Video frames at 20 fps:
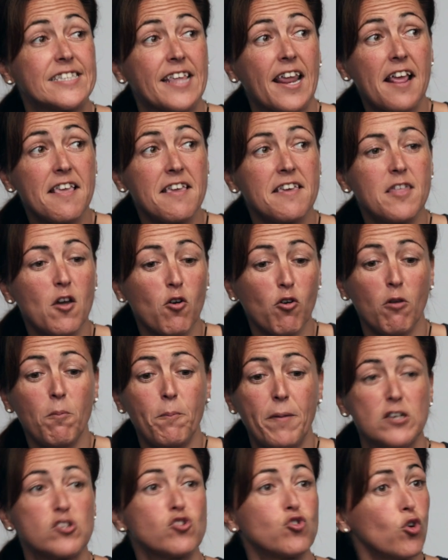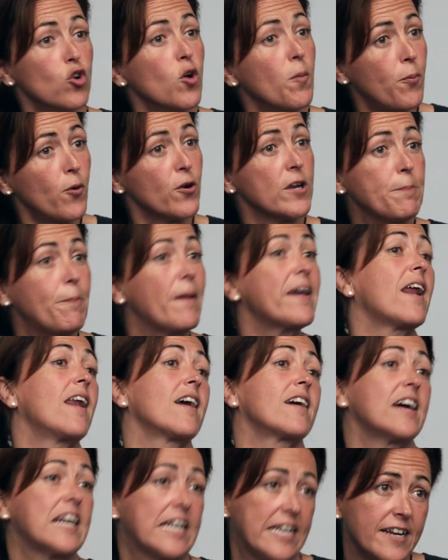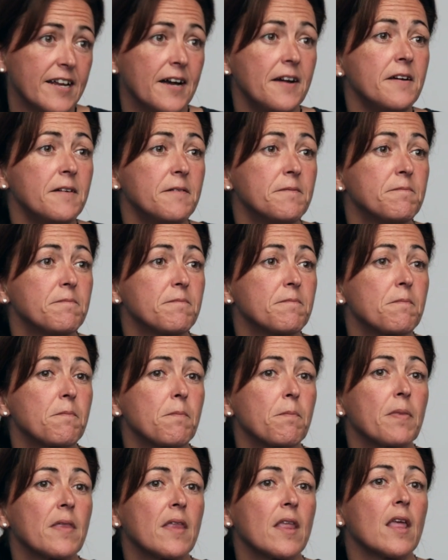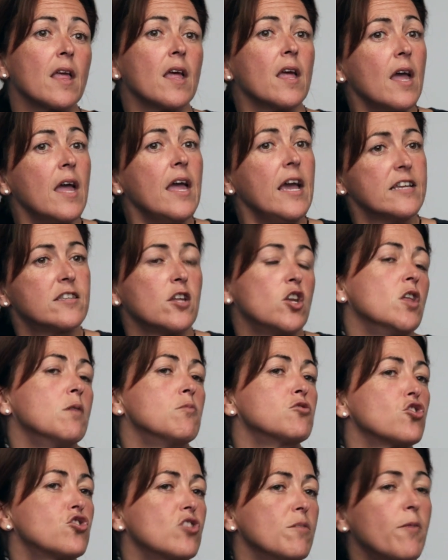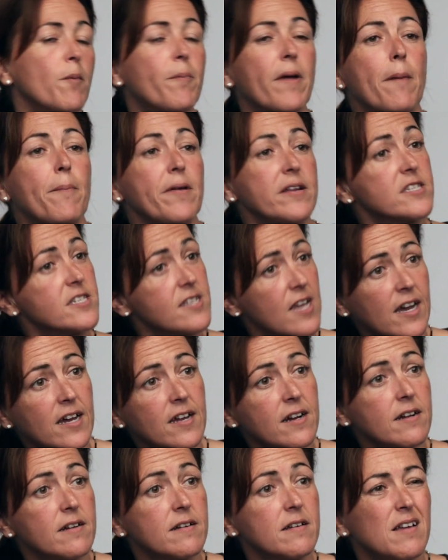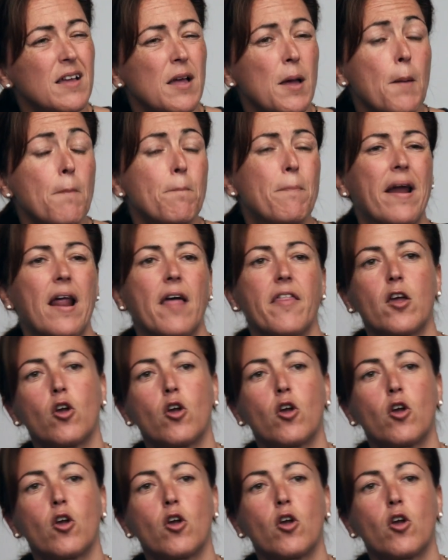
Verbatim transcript: estar allí de golpe solo por y para la carrera He tenido mucho tiempo para pensar, para